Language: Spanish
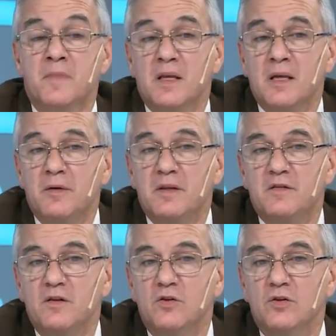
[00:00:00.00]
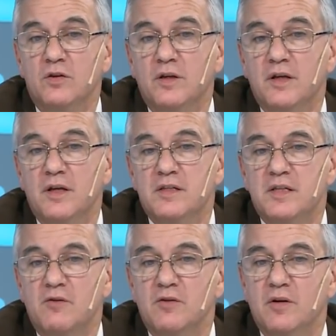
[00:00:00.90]
Y el 25, eh,
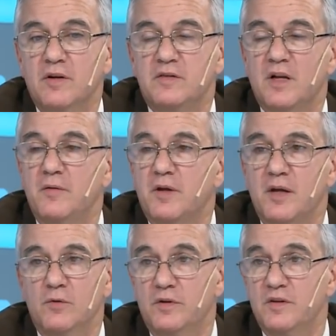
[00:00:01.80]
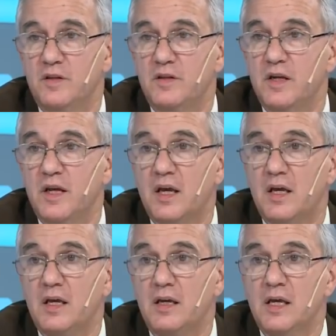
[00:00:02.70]
ya cuando le dicen al virrey, usted se tiene que
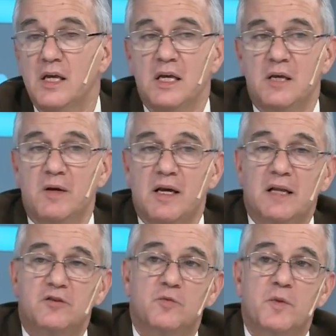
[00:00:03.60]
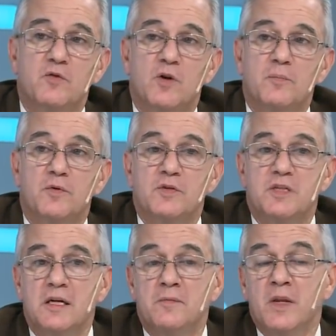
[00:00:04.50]
ir, y ve que las tropas no lo
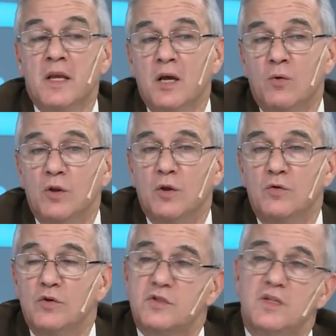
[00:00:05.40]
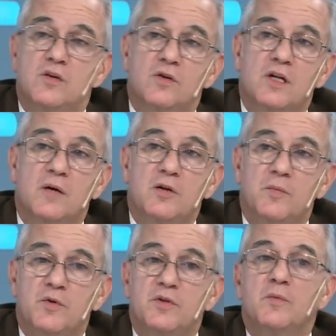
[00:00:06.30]
apoyan, cuando algunos síndicos del cabildo
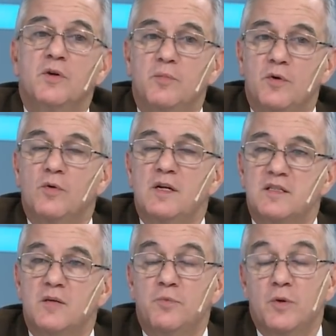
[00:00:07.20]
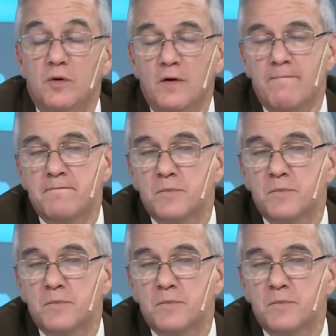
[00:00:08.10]
preguntan, bueno, pero ¿cuál es el pueblo?